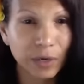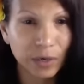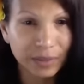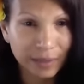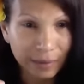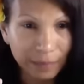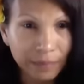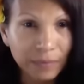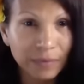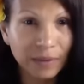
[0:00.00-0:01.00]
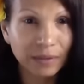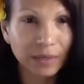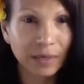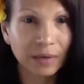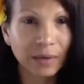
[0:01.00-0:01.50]
tak, jakbym chciała
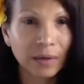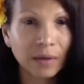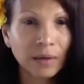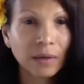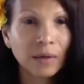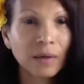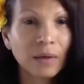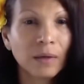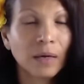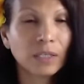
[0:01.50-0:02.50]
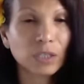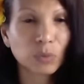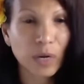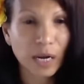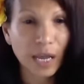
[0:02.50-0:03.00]
przytulić tę osobę
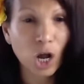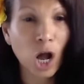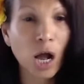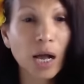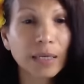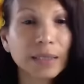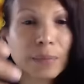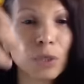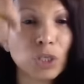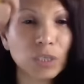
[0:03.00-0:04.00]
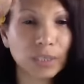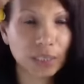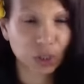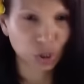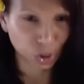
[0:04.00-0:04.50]
i przekazać jej
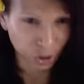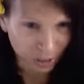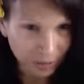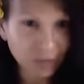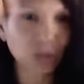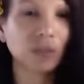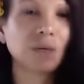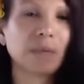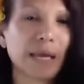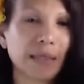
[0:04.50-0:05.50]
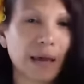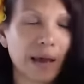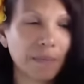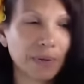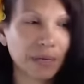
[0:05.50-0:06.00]
ją w ten sposób,
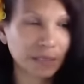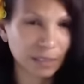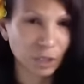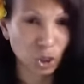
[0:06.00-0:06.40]
bo